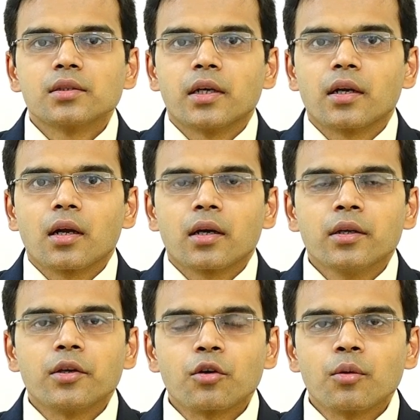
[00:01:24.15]
சென்டராக
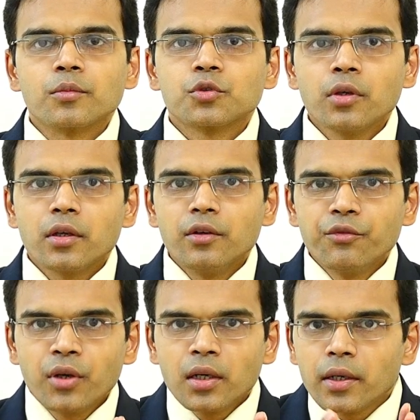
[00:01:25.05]
இருக்கும் ஸோ
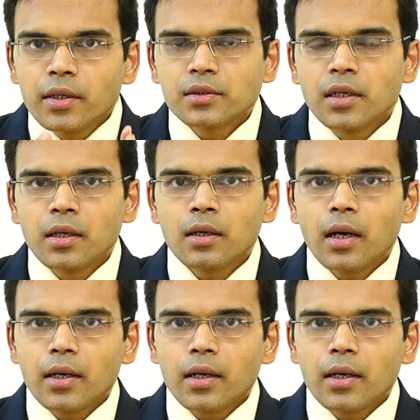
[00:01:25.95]
இன்ஃபர்டிலிட்டி சென்டர்